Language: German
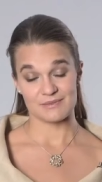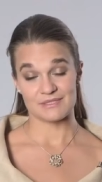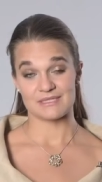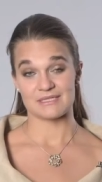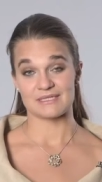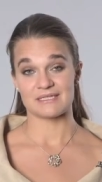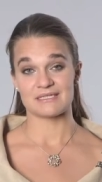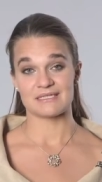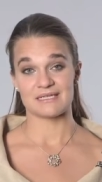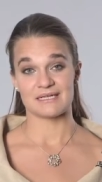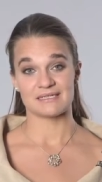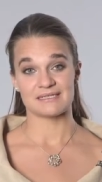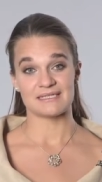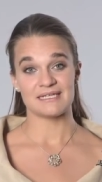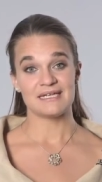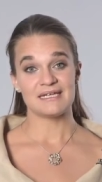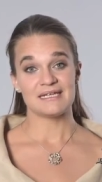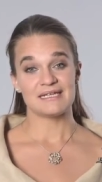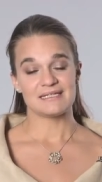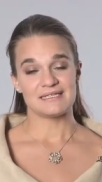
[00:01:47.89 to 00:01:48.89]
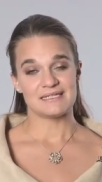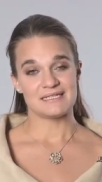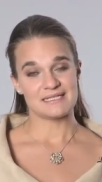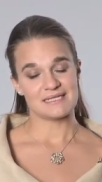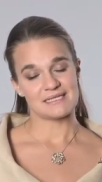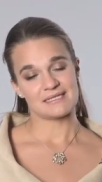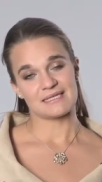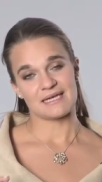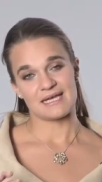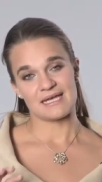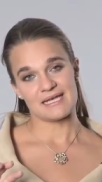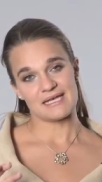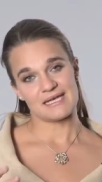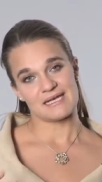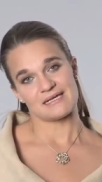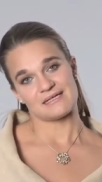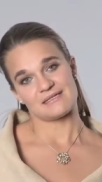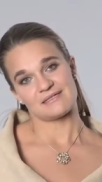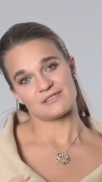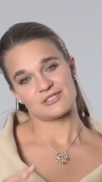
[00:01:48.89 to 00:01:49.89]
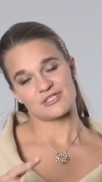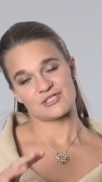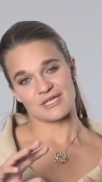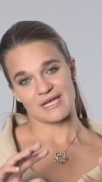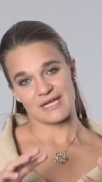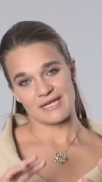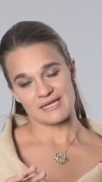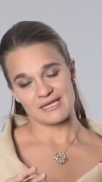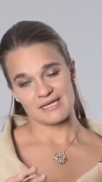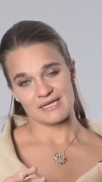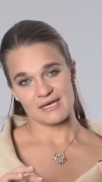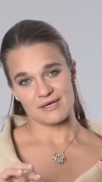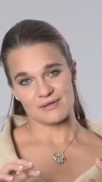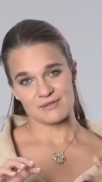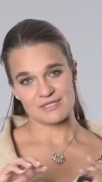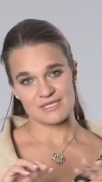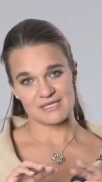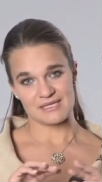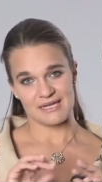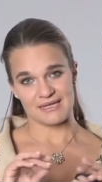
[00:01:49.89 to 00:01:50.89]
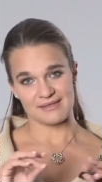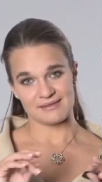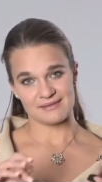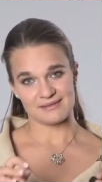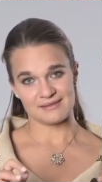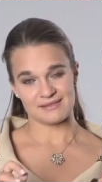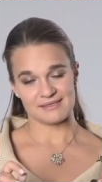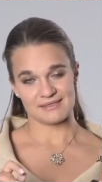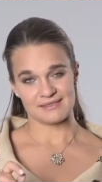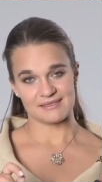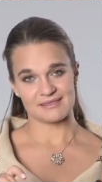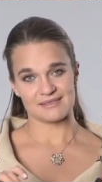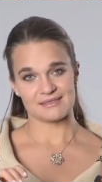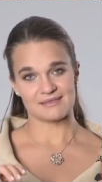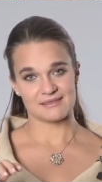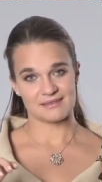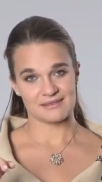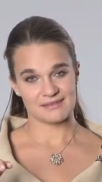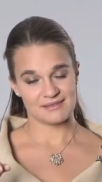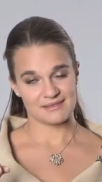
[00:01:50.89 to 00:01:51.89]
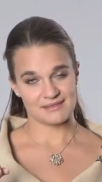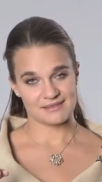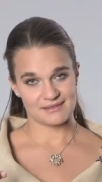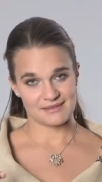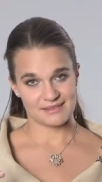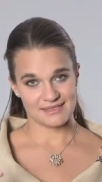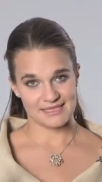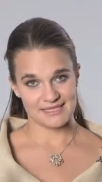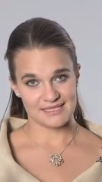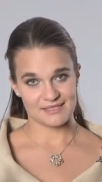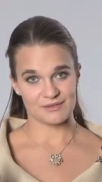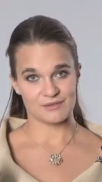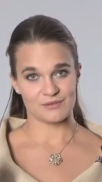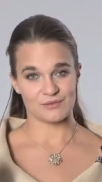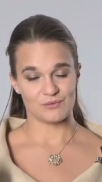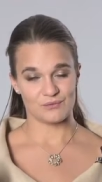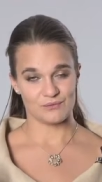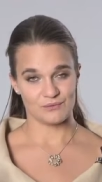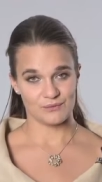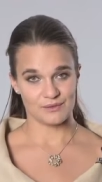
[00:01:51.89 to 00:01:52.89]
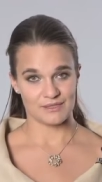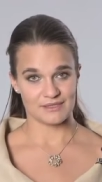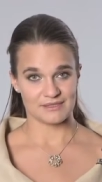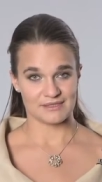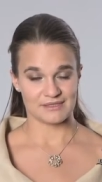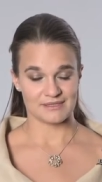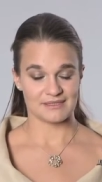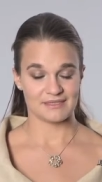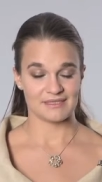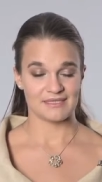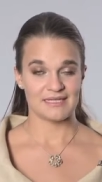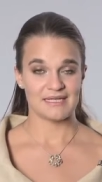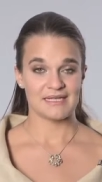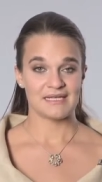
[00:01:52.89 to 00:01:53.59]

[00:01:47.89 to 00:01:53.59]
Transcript: Besser gesagt, diese drei Stränge auseinandergedreht wurden.